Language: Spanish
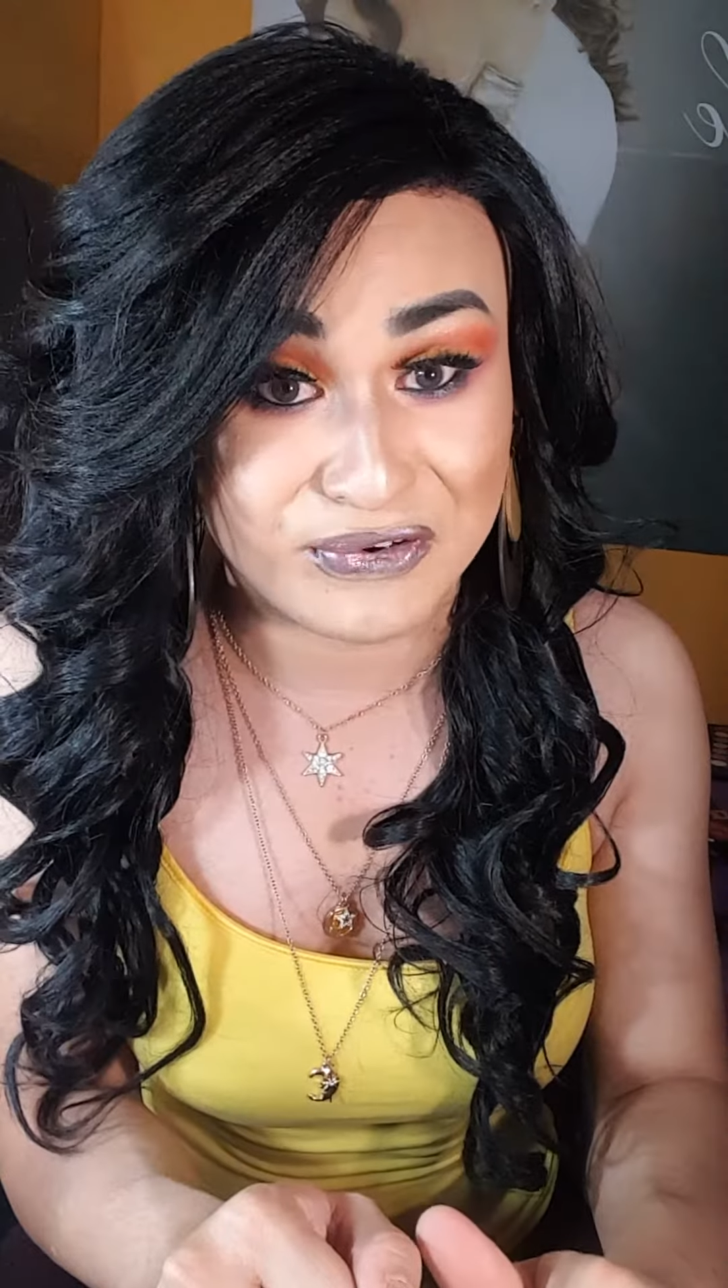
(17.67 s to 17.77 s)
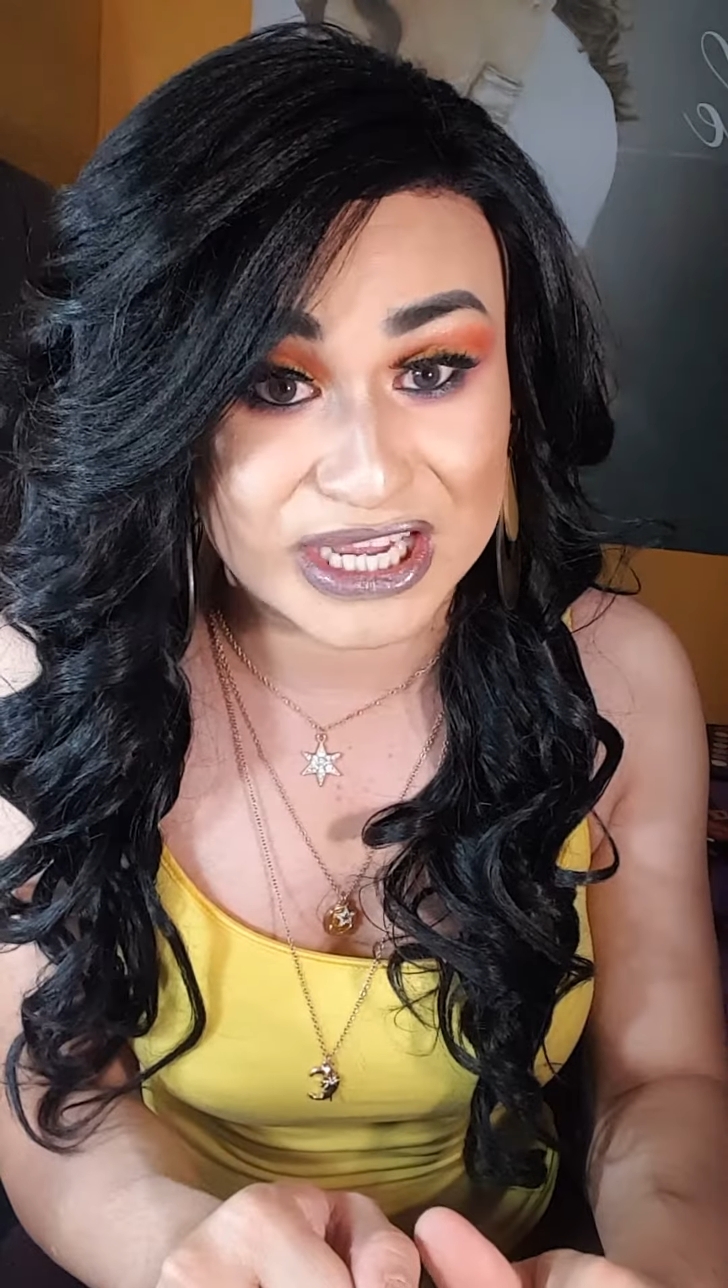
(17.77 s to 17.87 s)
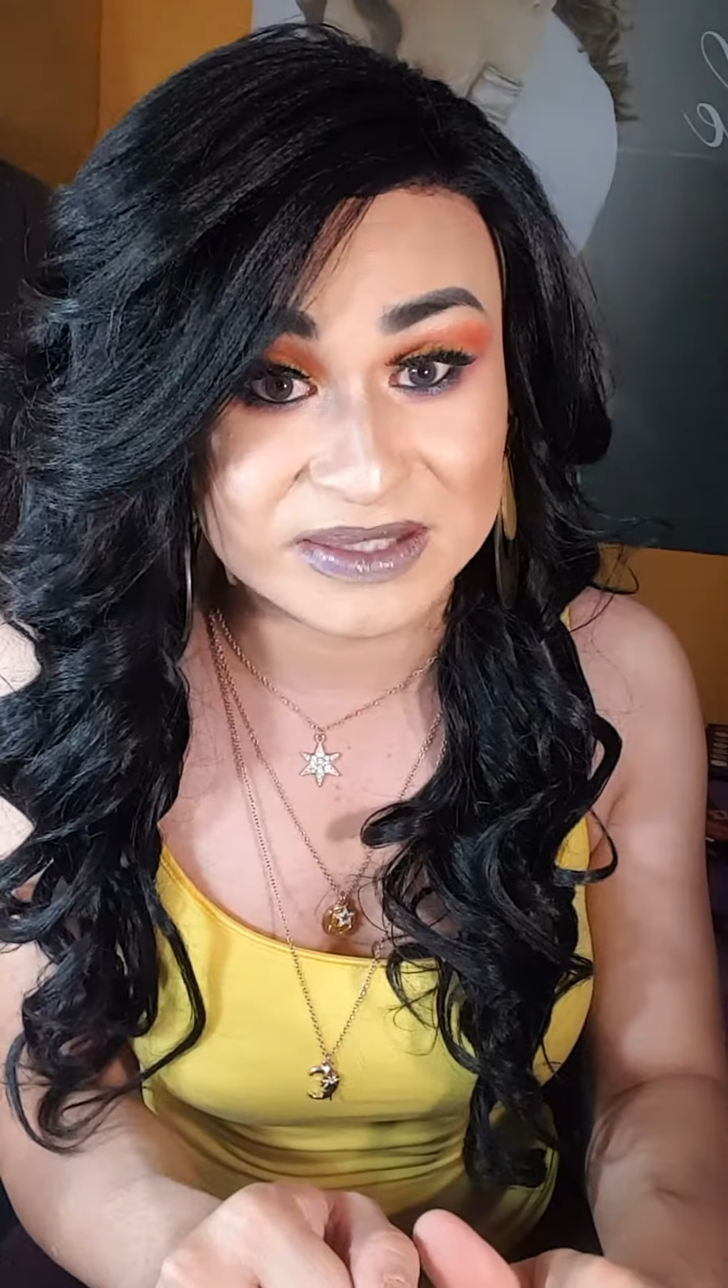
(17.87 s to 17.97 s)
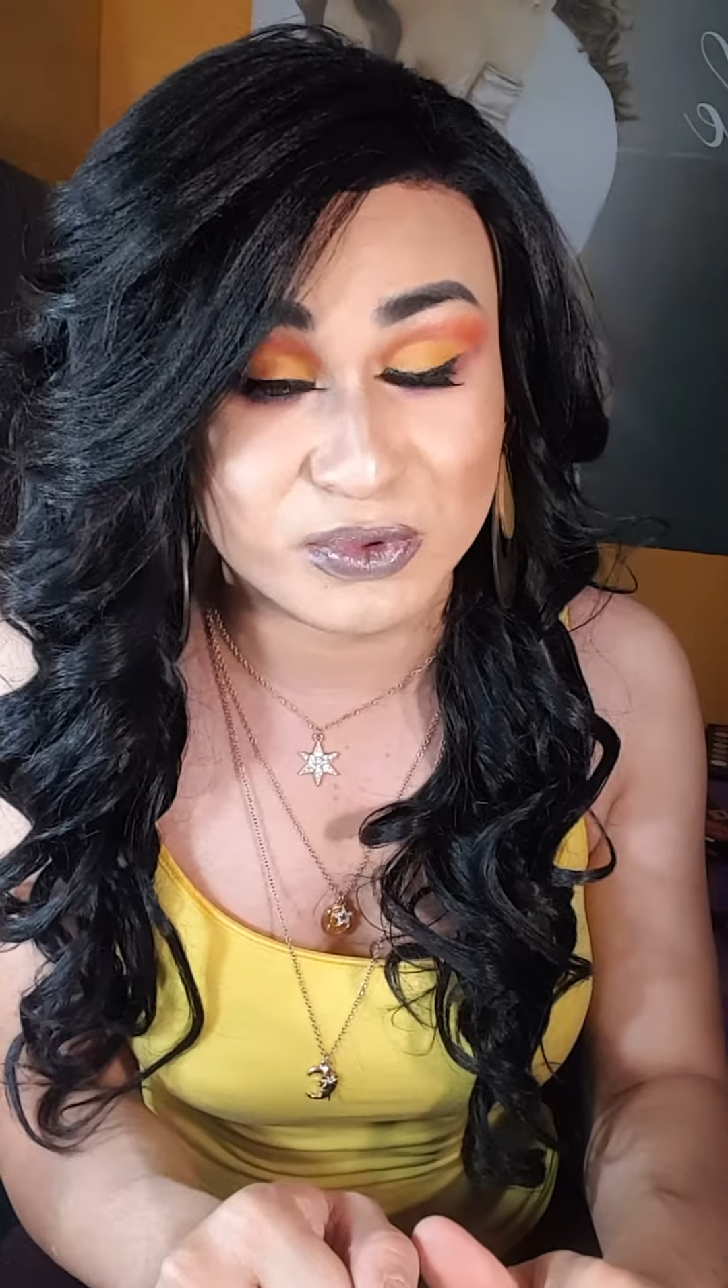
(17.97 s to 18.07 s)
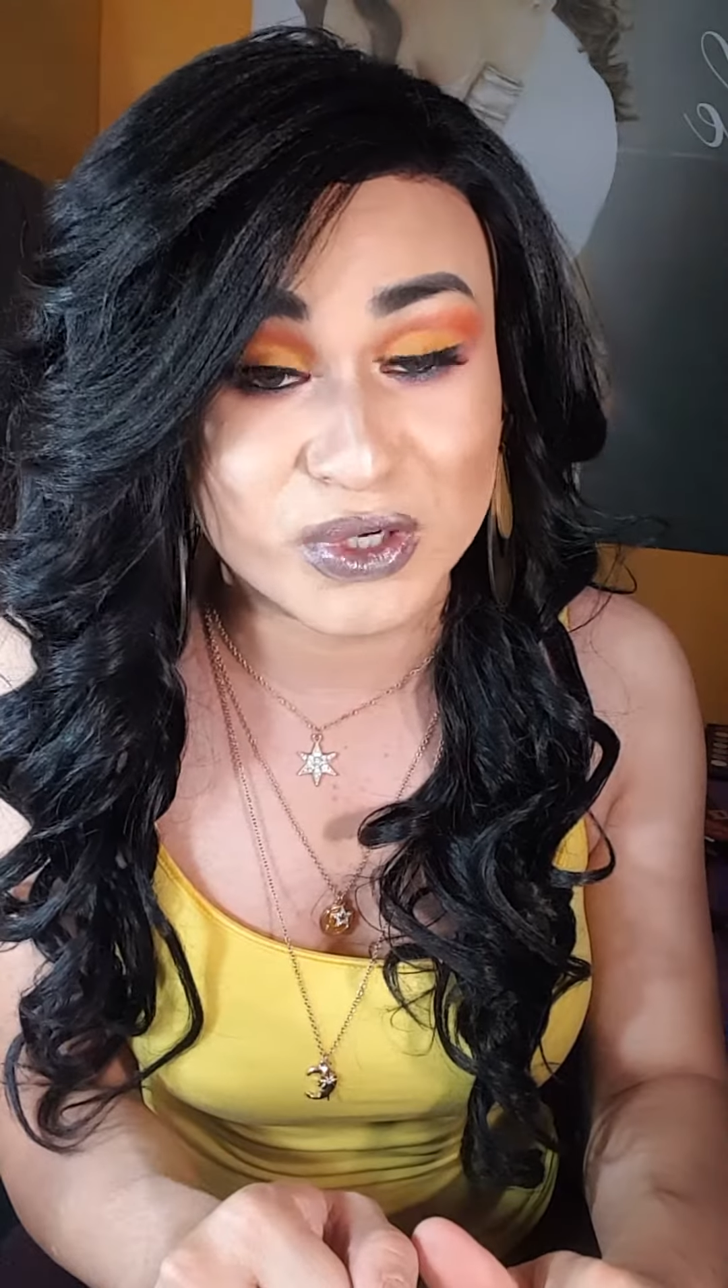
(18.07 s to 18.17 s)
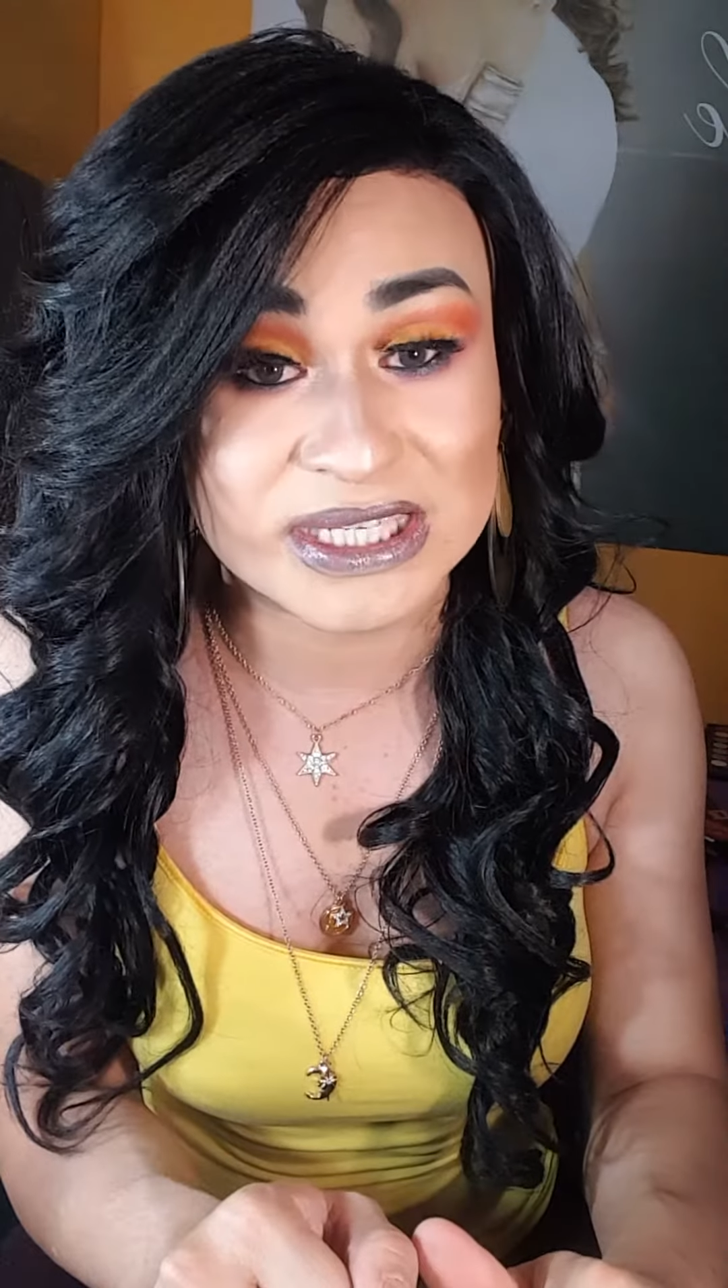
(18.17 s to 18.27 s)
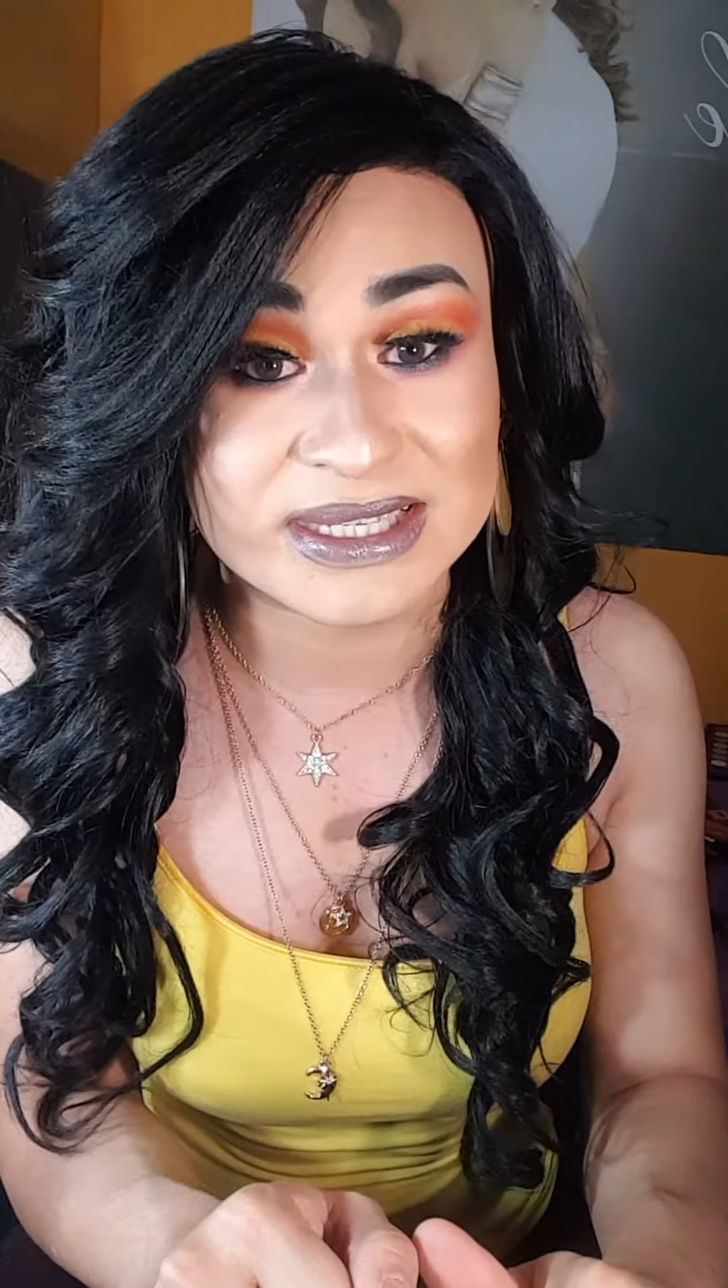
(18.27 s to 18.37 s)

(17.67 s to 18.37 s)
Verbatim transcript: Facebook que